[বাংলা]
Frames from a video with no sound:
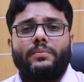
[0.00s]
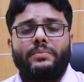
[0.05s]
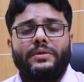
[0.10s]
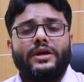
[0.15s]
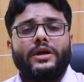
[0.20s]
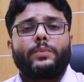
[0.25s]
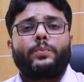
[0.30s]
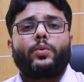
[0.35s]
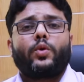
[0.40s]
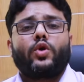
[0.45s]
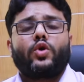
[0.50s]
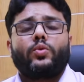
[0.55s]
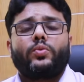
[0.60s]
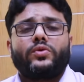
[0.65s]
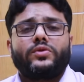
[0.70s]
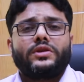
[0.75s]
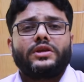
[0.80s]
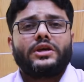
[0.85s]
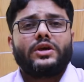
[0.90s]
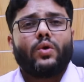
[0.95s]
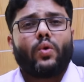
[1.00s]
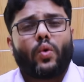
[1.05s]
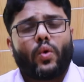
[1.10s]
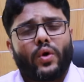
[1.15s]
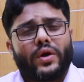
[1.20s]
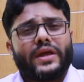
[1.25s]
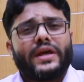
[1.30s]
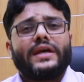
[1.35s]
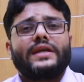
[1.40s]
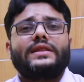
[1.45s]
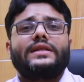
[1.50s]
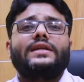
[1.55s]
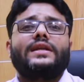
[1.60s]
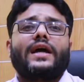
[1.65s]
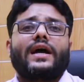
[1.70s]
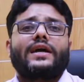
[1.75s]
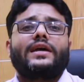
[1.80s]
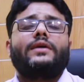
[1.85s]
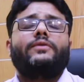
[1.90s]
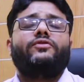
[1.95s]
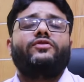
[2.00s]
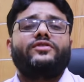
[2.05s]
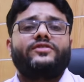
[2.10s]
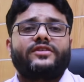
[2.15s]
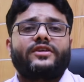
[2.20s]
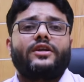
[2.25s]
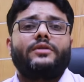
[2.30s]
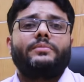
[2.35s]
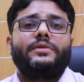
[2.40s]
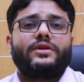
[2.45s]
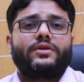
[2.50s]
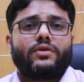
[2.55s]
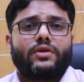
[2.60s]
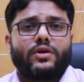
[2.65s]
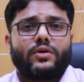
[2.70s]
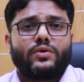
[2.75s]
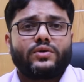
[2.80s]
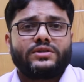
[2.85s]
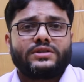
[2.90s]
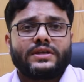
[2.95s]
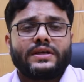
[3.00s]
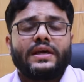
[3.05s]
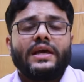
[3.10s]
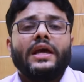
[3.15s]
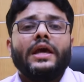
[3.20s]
বিয়ের প্রলোভন দেখে অনেক দিন আগে ফিজিক্যাল মিট করা হয়েছে